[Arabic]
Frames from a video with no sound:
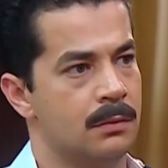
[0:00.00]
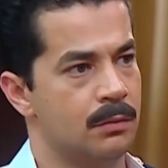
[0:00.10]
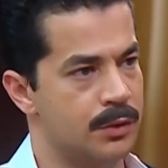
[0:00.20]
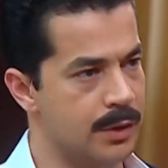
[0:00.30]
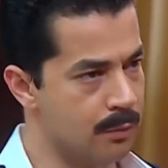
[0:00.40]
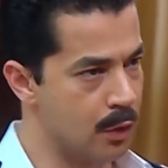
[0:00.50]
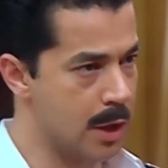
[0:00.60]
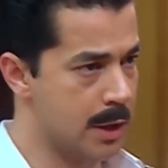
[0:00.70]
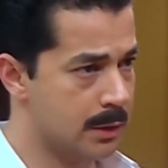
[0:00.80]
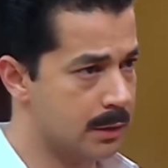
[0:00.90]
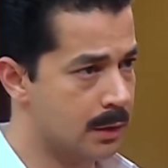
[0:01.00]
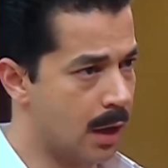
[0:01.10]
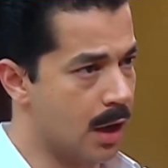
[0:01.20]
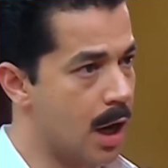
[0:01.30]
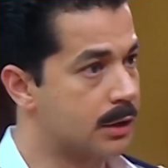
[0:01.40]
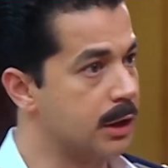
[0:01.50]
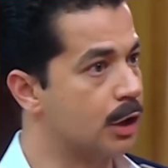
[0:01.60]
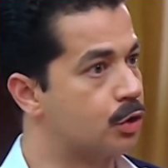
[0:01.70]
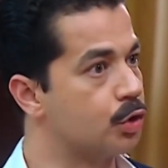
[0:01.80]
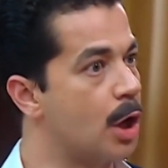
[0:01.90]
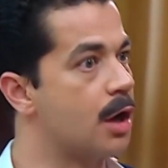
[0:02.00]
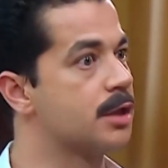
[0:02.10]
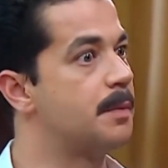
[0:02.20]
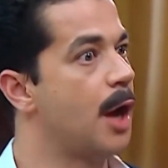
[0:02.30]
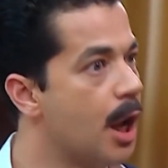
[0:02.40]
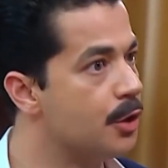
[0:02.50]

ونسيبه ليه انا هطلع اطردها غصب عنه